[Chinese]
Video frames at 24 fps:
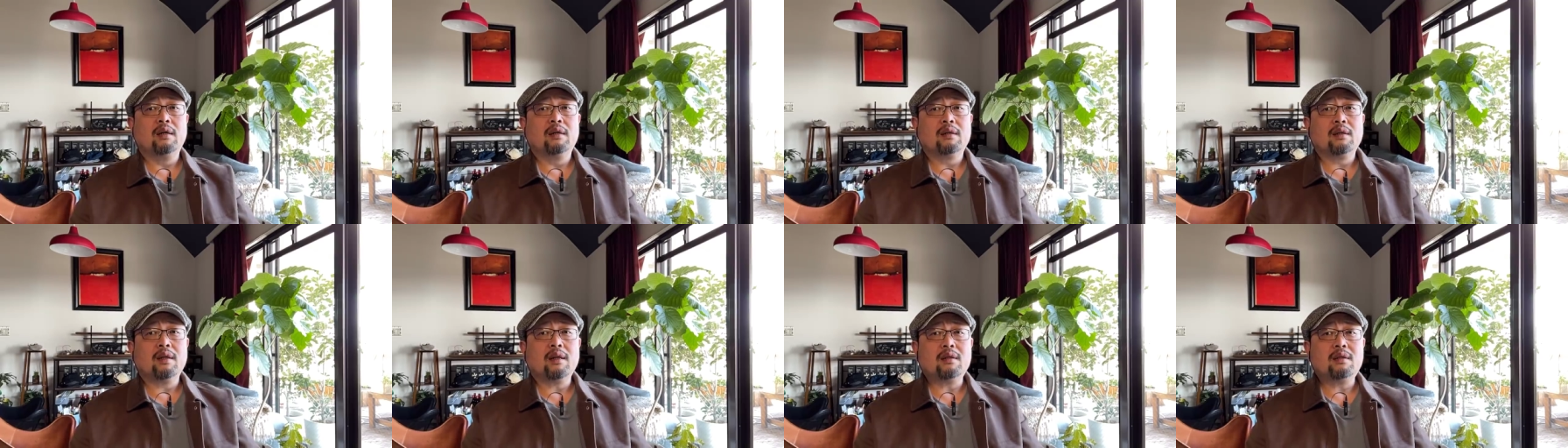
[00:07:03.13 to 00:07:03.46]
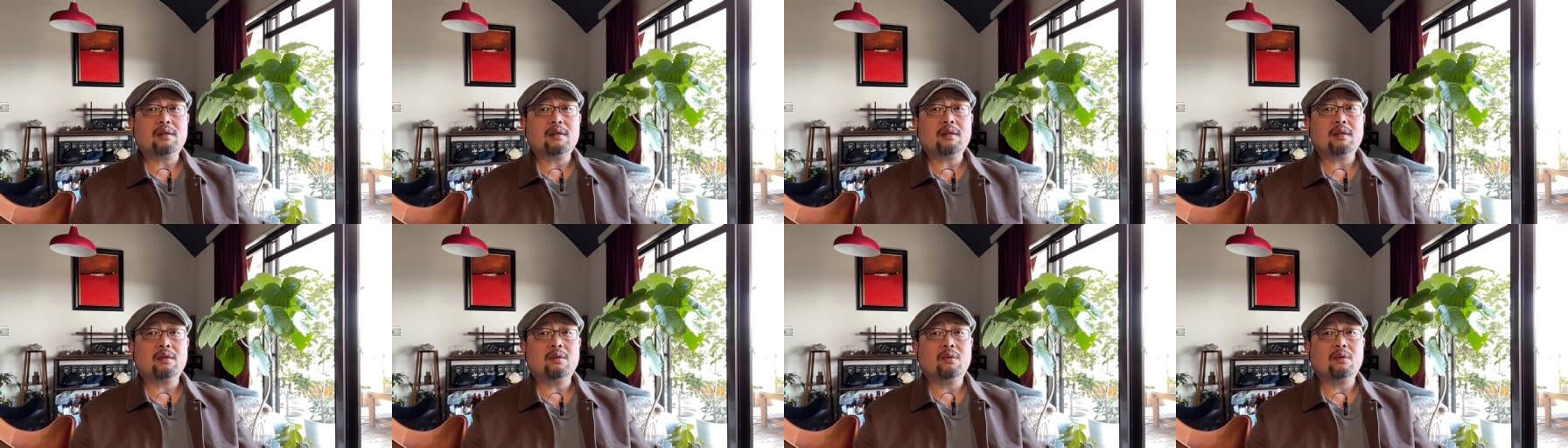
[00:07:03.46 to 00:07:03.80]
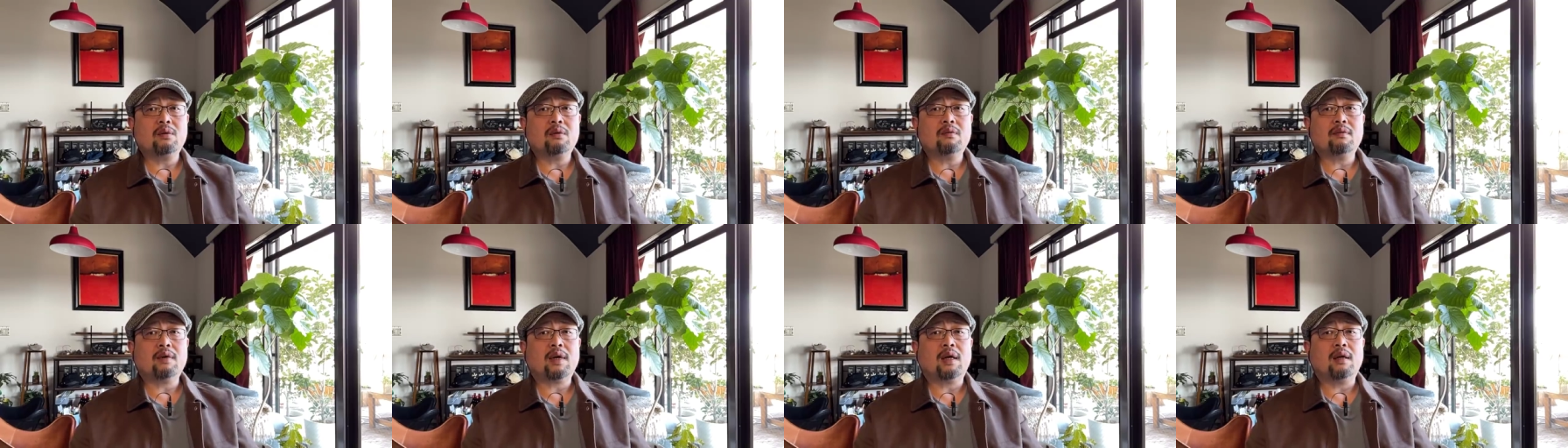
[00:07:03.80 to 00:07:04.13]
他侵
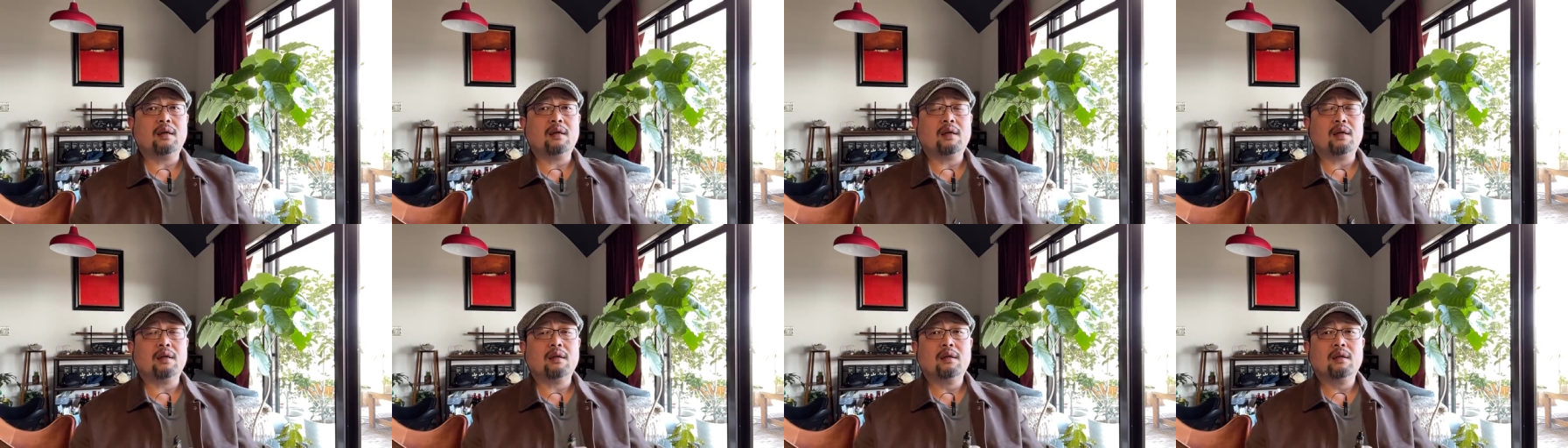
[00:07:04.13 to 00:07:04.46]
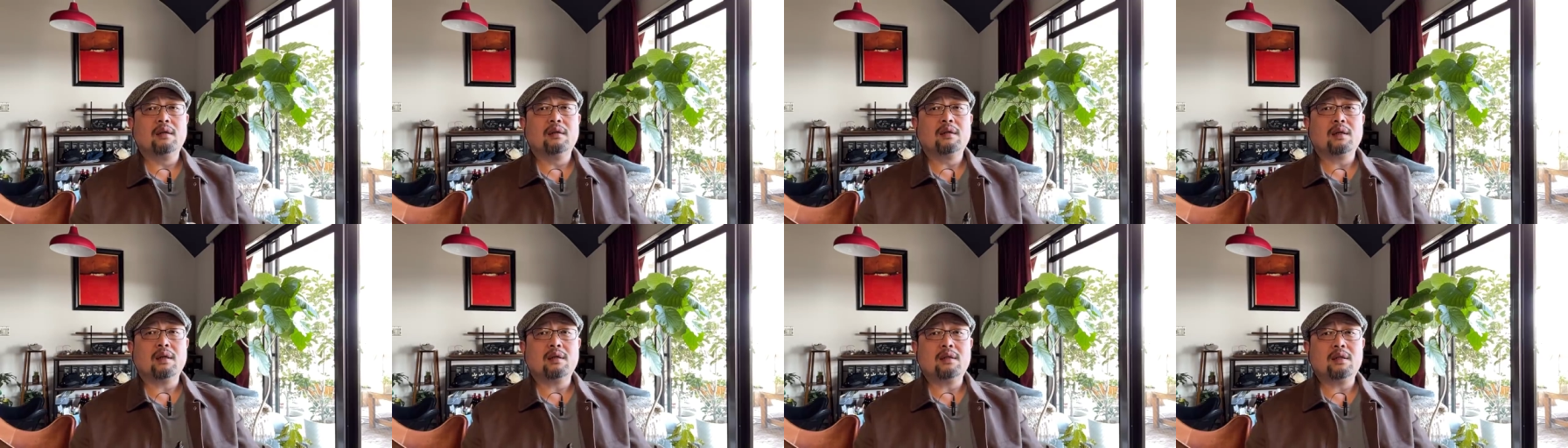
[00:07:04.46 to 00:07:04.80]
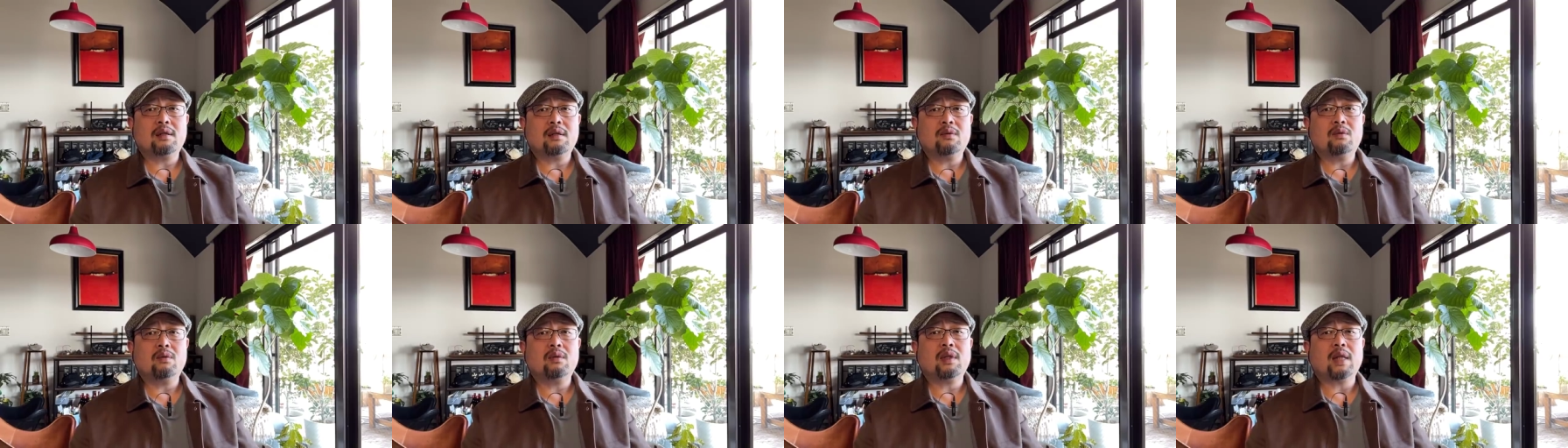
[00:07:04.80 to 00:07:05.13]
吞完了，他
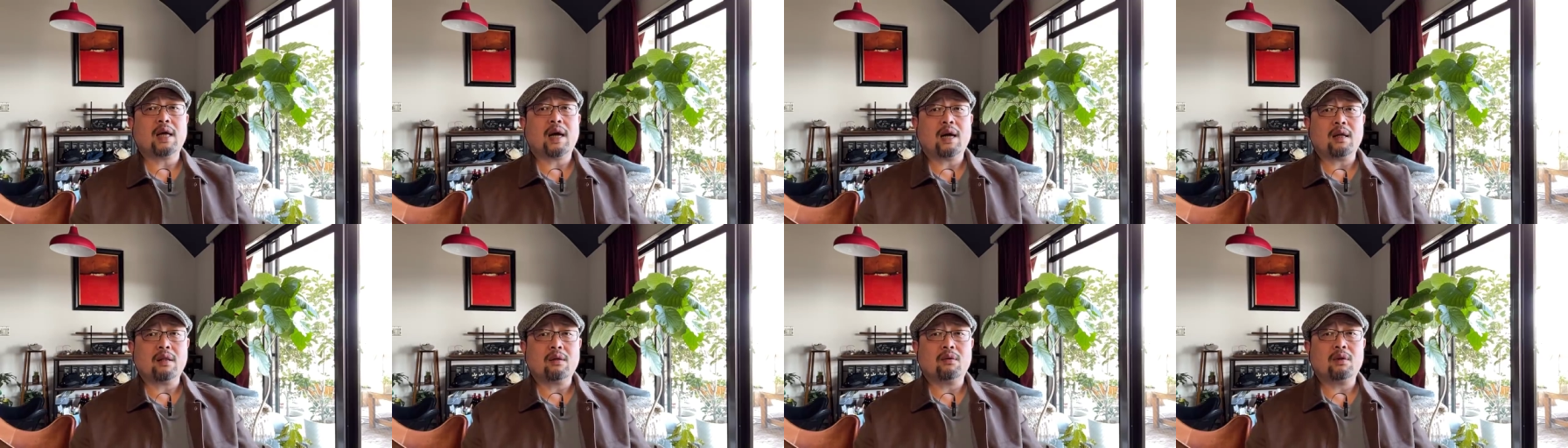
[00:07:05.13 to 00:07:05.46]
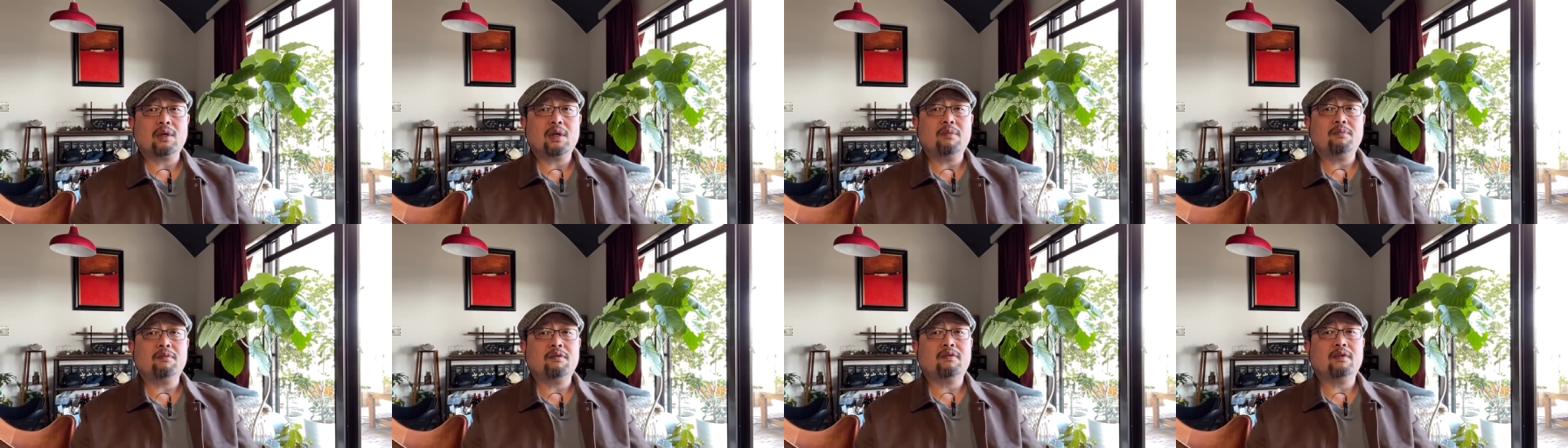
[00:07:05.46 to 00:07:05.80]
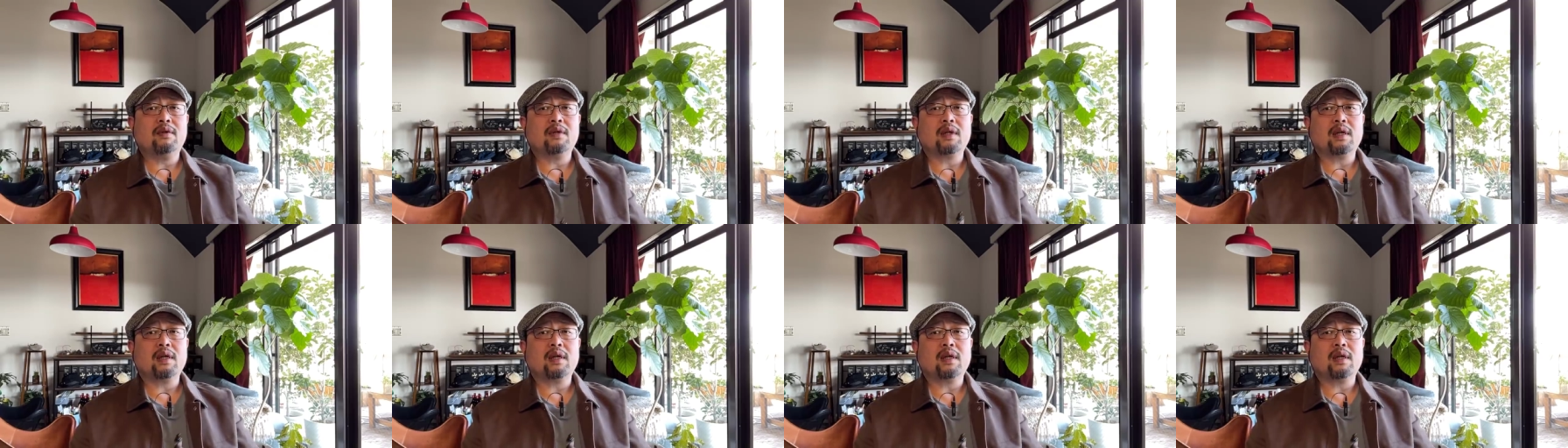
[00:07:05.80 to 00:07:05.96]
侵吞拿走一部分